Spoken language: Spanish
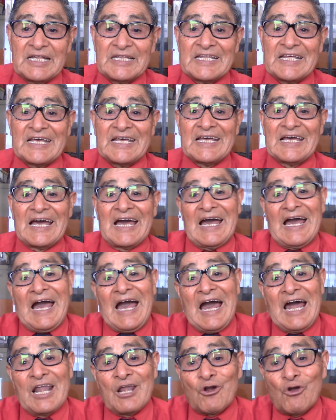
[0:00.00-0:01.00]
de
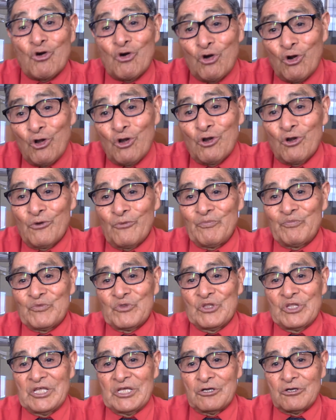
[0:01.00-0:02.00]
alcohol
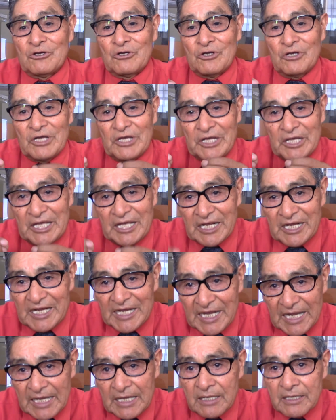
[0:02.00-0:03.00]
en
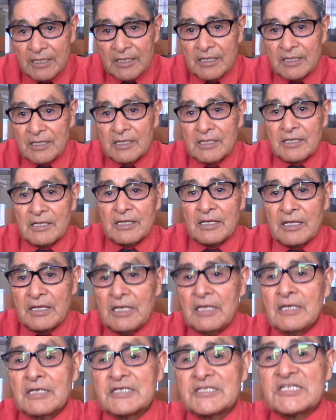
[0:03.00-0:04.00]
gel
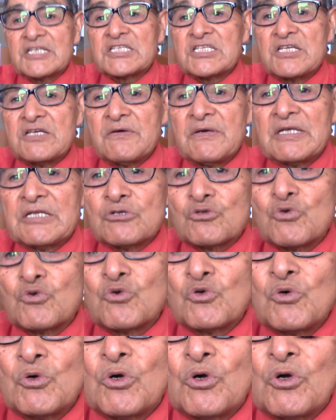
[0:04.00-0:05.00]
y reciben su